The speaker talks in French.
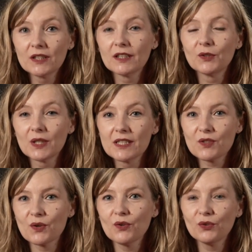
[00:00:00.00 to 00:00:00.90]
un
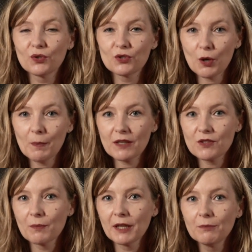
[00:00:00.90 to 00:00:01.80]
adolescent, deux heures par
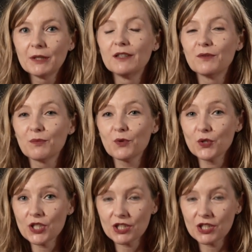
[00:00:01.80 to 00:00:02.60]
semaine bénévolement.